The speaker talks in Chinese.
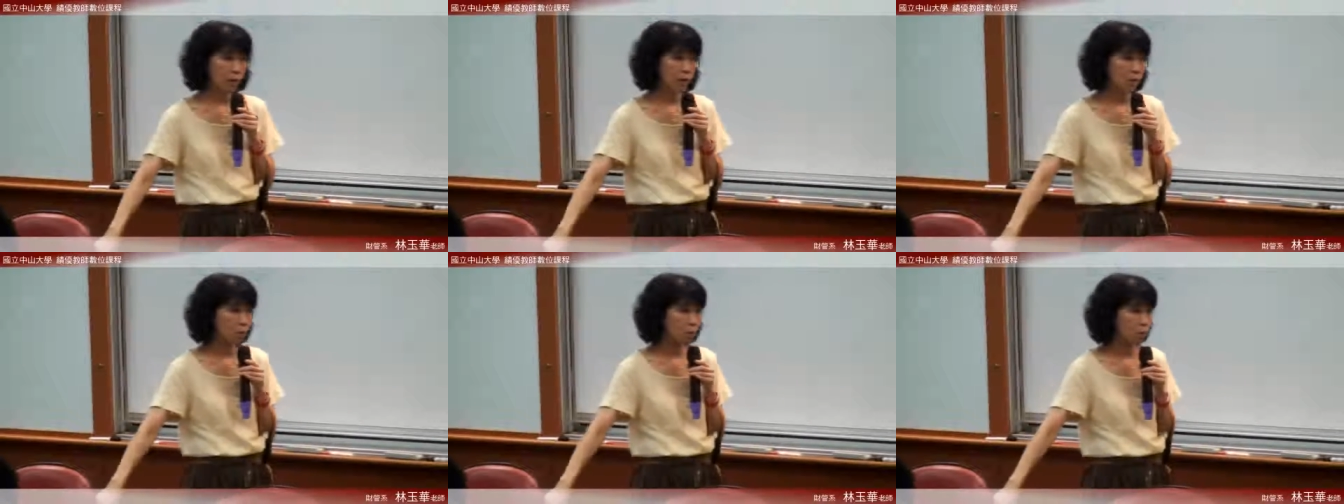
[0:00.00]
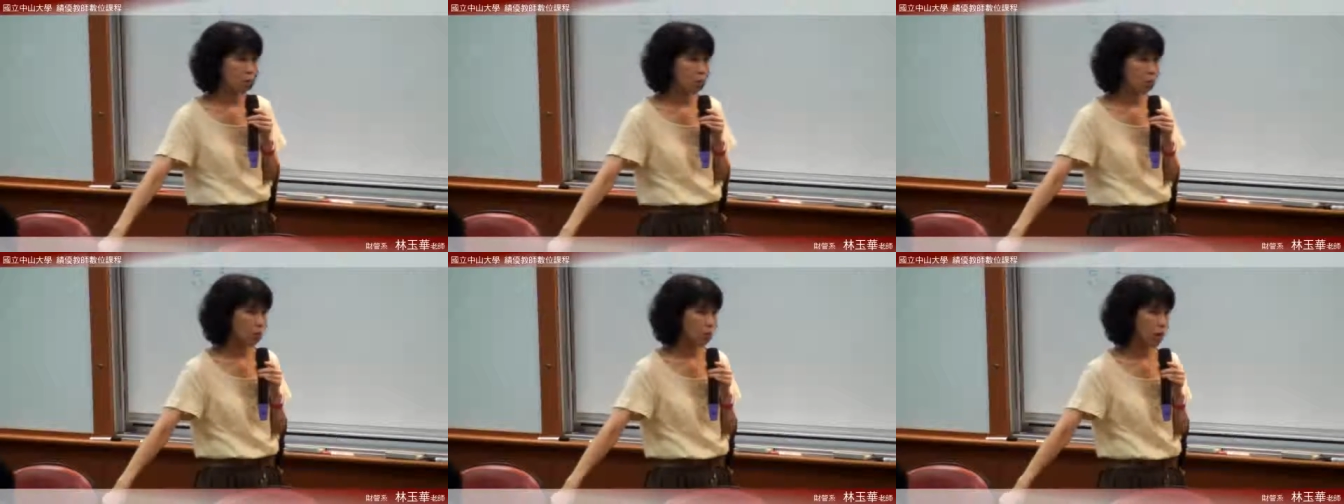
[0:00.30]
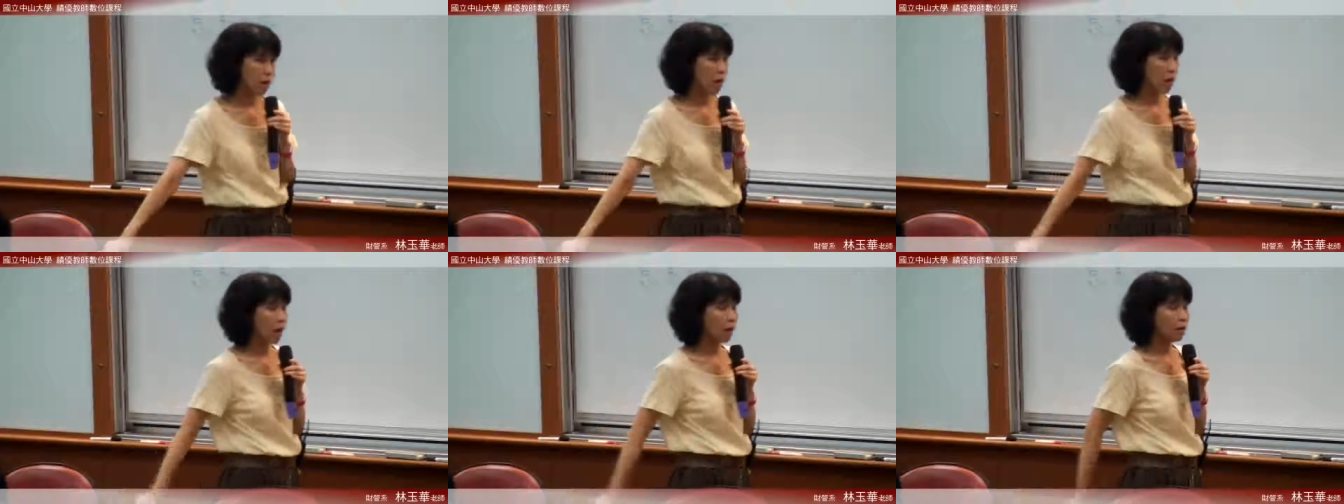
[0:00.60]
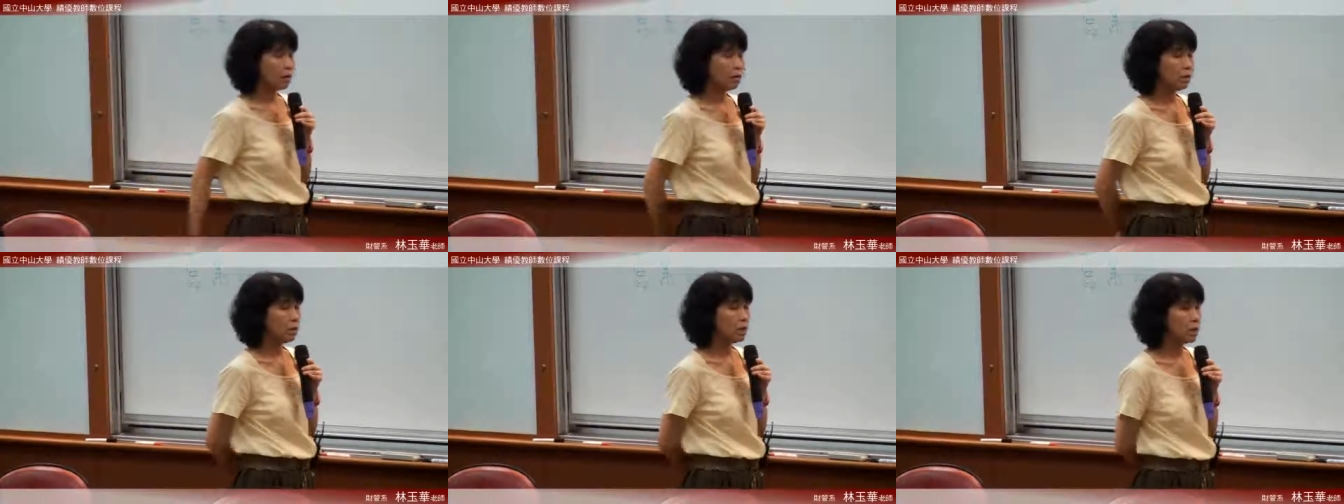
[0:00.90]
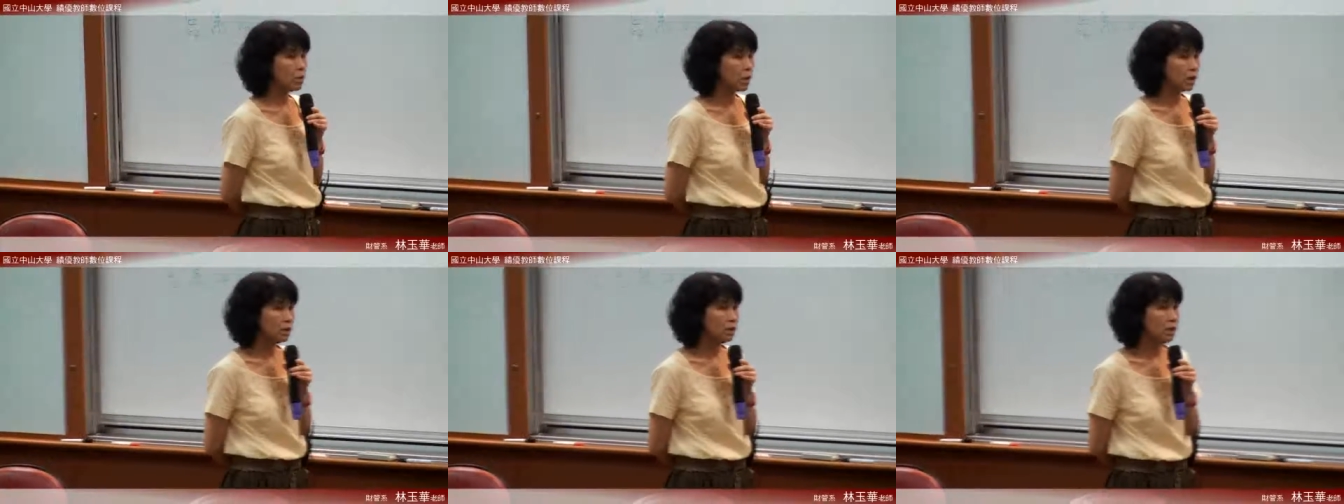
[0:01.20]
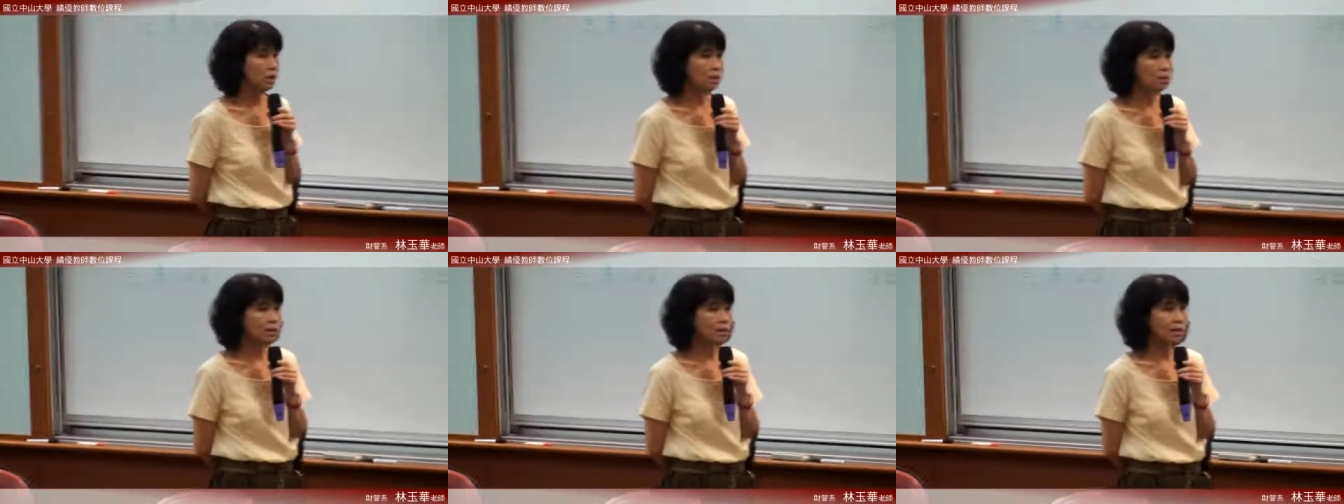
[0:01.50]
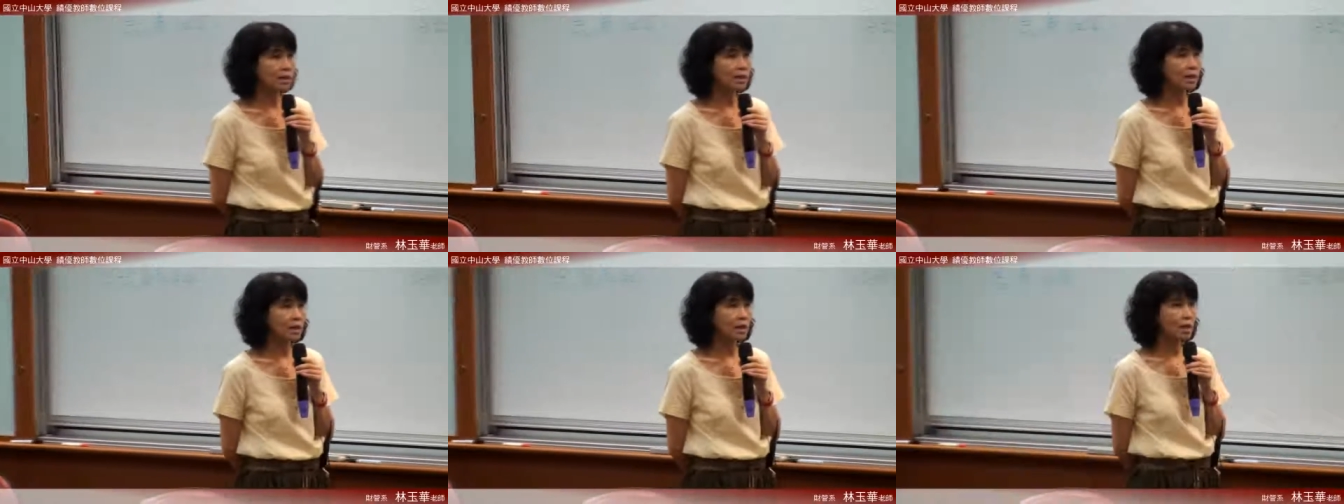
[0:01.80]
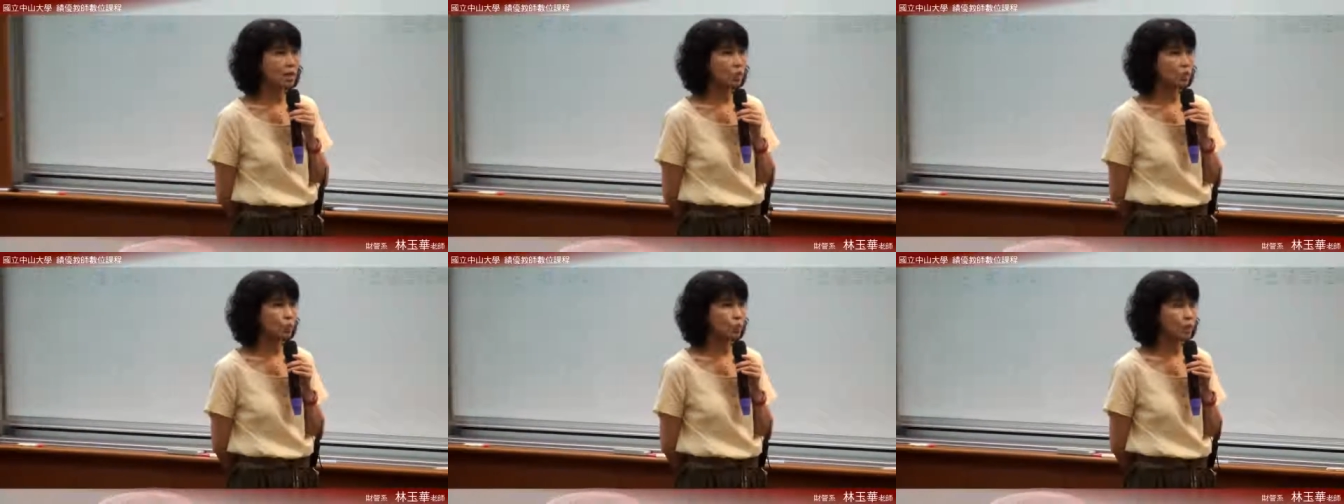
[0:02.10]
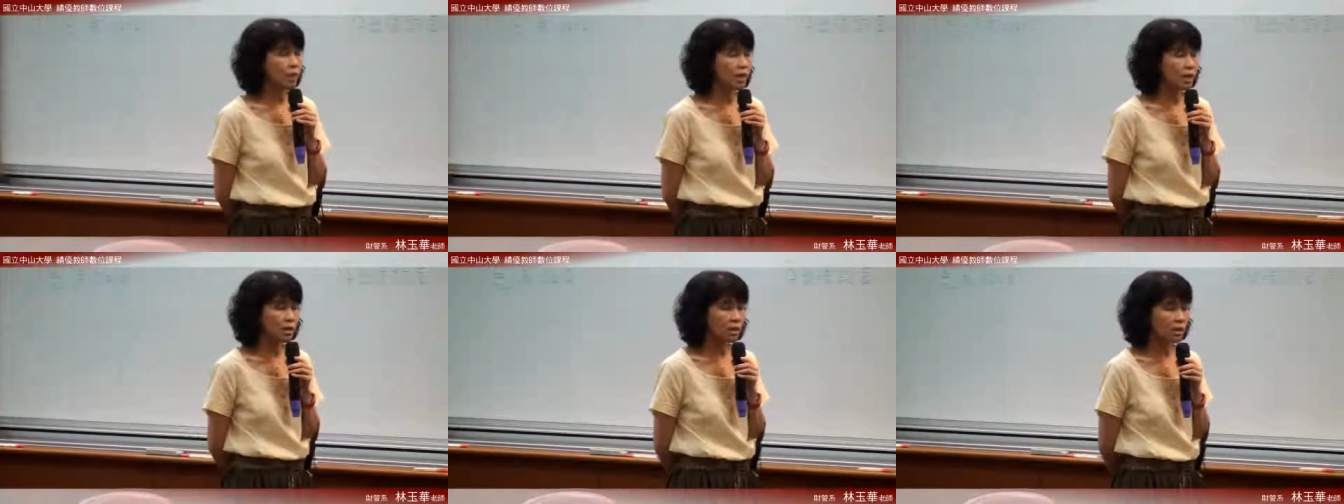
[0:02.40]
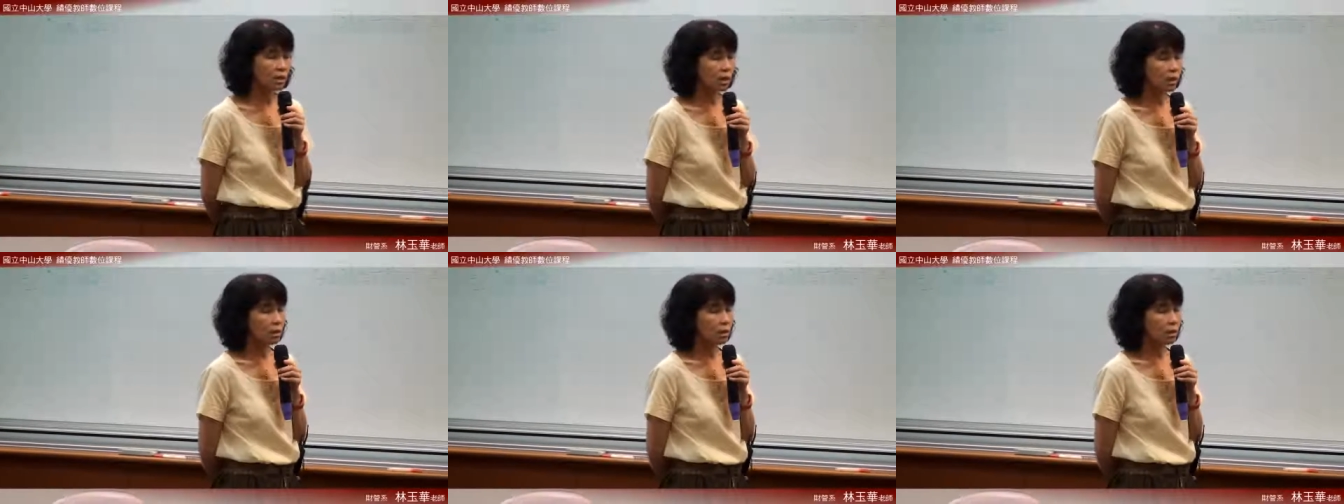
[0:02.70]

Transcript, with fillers: 万五。好，因为它是一个营业租赁，